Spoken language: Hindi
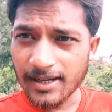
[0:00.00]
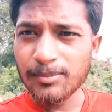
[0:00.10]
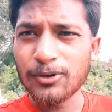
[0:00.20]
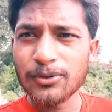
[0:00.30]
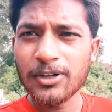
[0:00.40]

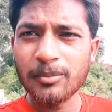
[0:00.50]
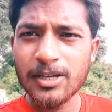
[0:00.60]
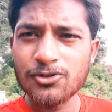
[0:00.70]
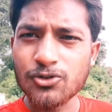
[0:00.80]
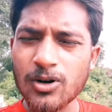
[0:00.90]
आप लोगों ने
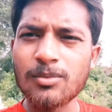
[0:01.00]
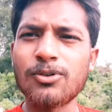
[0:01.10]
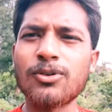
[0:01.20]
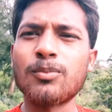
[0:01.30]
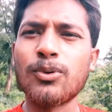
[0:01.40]
मैं जो आप
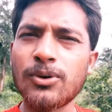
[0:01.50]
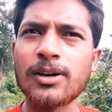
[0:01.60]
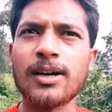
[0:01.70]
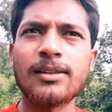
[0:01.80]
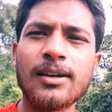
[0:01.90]
लोगों को बोल
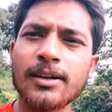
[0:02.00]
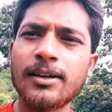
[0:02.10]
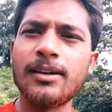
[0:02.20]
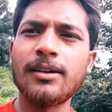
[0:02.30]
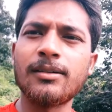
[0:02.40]
रहा था
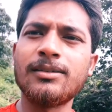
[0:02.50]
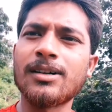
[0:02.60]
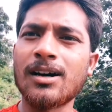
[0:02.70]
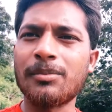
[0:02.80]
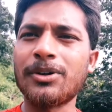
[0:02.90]
कि
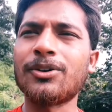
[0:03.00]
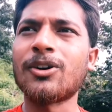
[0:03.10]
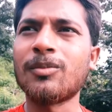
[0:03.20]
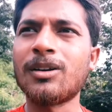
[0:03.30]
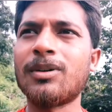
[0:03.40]
यहाँ पे
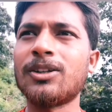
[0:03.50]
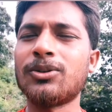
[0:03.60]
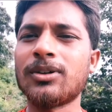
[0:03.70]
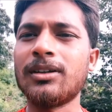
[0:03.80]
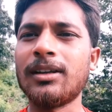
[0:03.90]
नॉर्मल बात
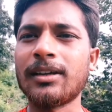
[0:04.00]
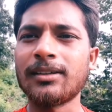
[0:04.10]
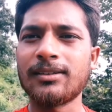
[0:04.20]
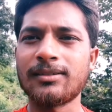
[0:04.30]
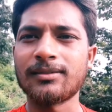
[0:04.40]
होगी
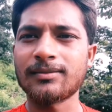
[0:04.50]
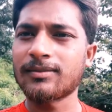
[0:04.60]
लेकिन